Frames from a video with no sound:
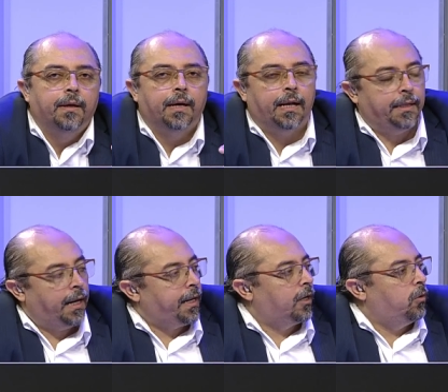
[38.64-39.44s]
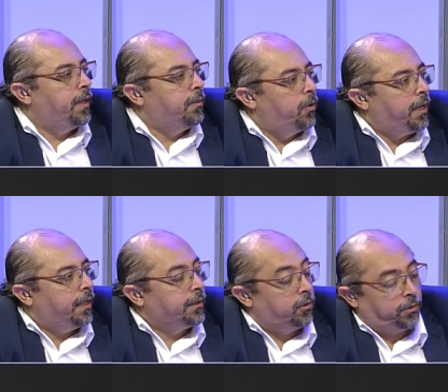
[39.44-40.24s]
El día que él comiere
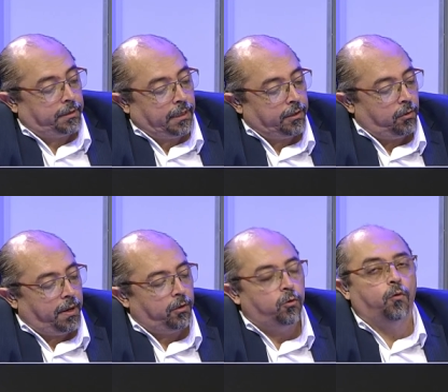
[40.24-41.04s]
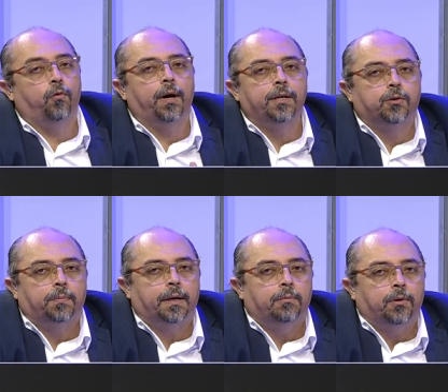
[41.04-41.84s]
morirás. Entonces el ser humano no fue hecho
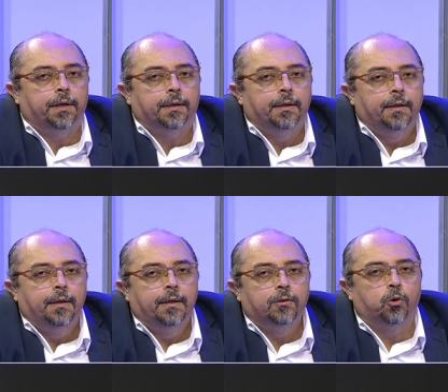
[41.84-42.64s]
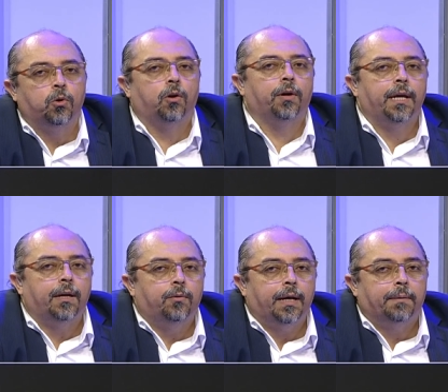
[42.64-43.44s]
para morir. Su biología
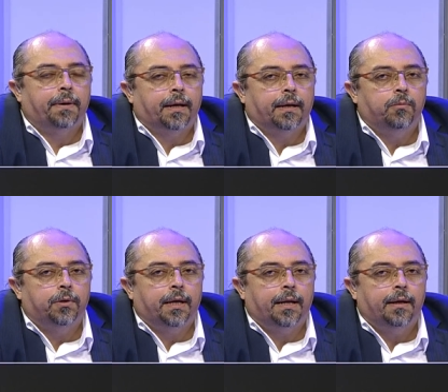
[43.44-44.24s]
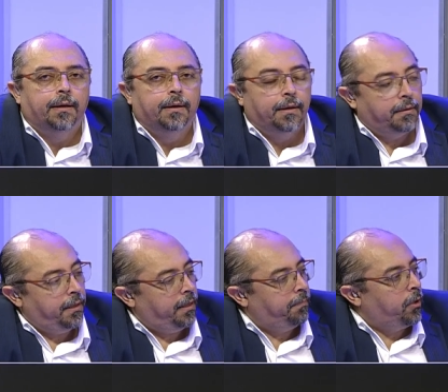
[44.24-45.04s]
no era para que muriera,
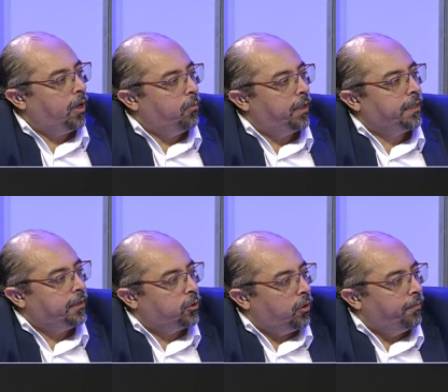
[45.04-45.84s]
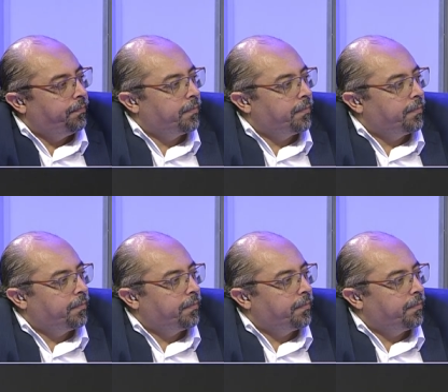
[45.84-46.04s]
eh, pero la muerte entró.